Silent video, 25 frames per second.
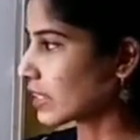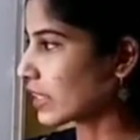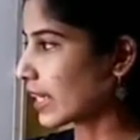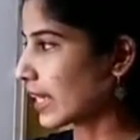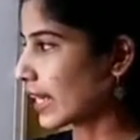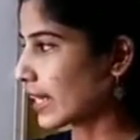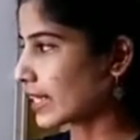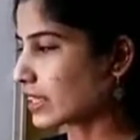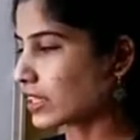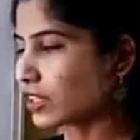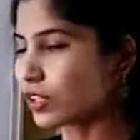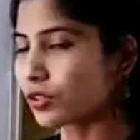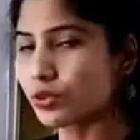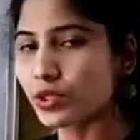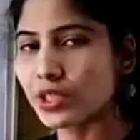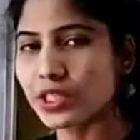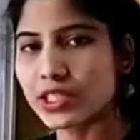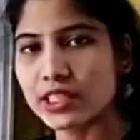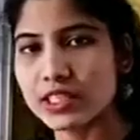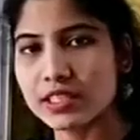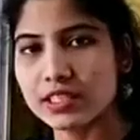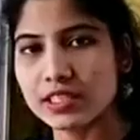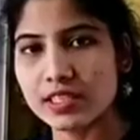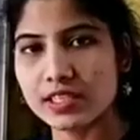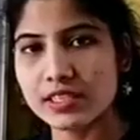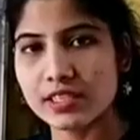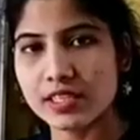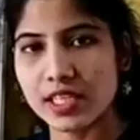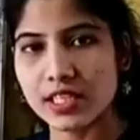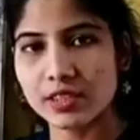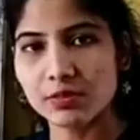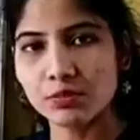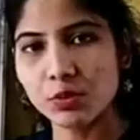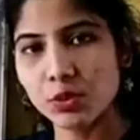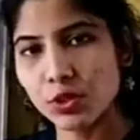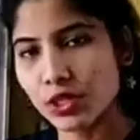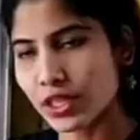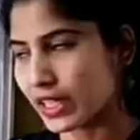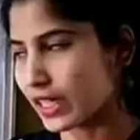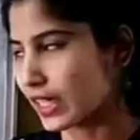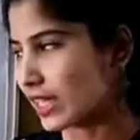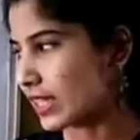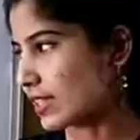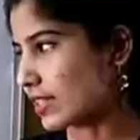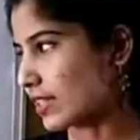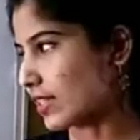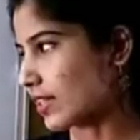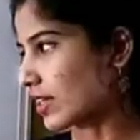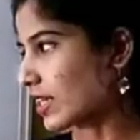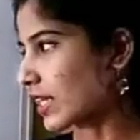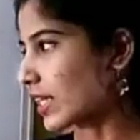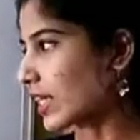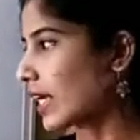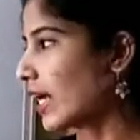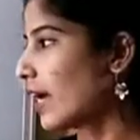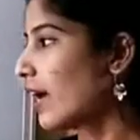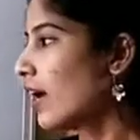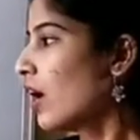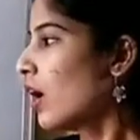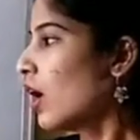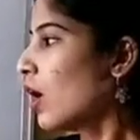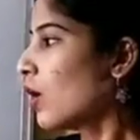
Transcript: रिएक्ट करोगे किसके साथ बोरेन के साथ ठीक है